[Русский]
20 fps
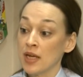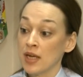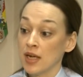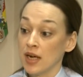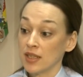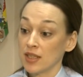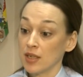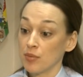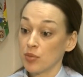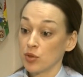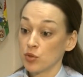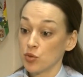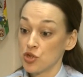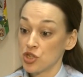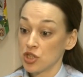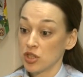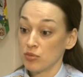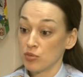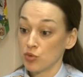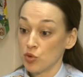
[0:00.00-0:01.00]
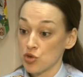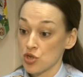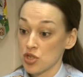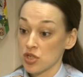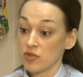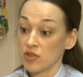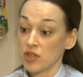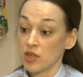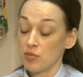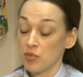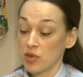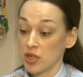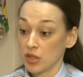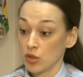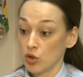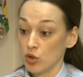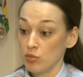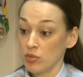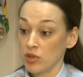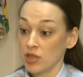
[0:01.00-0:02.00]
Она получила множественные
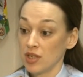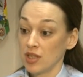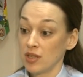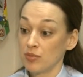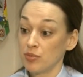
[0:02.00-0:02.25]
переломы и